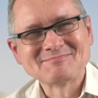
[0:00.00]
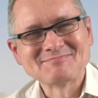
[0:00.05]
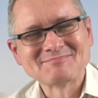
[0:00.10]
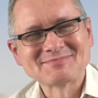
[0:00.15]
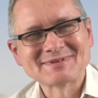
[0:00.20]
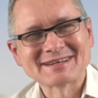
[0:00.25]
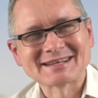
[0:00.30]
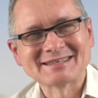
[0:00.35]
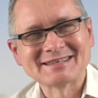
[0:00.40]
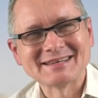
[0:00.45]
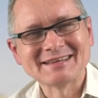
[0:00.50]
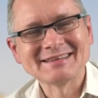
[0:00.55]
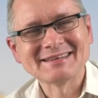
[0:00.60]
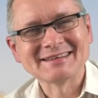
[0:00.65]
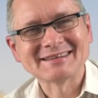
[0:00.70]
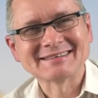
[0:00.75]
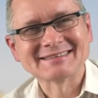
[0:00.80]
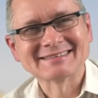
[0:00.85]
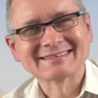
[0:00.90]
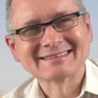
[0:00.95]

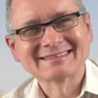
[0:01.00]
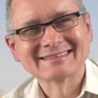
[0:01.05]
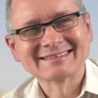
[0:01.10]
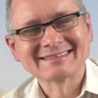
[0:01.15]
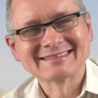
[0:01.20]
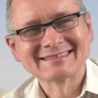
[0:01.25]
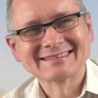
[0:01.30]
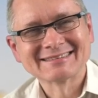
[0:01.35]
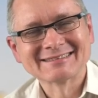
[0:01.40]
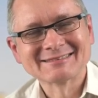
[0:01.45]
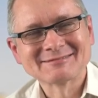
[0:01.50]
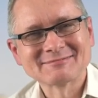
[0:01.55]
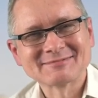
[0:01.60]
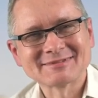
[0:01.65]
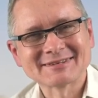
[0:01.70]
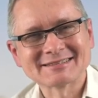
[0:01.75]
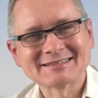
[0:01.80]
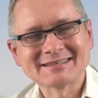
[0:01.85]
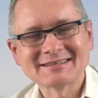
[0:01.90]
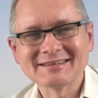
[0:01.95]
pragnienie.
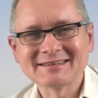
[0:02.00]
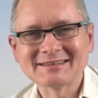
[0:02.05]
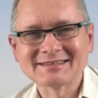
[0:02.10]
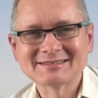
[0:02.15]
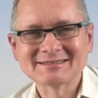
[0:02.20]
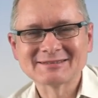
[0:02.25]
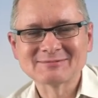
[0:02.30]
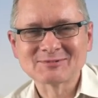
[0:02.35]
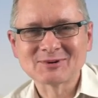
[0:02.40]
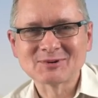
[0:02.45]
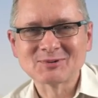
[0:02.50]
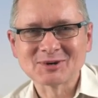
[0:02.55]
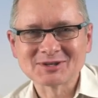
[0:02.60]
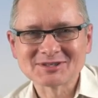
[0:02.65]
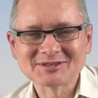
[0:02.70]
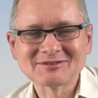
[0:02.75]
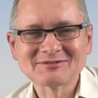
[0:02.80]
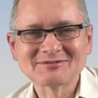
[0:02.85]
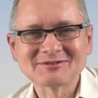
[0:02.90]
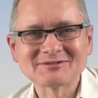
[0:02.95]
Pragnienie jest tym
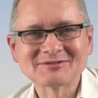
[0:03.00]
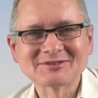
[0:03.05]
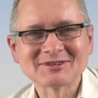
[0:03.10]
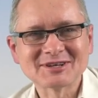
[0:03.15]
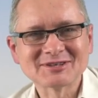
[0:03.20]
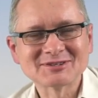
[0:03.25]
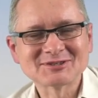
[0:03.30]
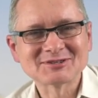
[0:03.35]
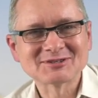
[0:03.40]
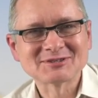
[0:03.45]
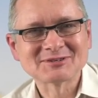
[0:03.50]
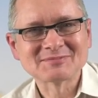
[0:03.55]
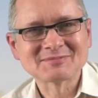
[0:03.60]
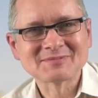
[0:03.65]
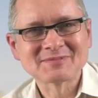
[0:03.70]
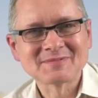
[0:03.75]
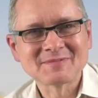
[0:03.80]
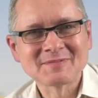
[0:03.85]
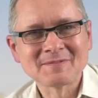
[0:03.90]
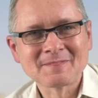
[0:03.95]
głosem wewnętrznym,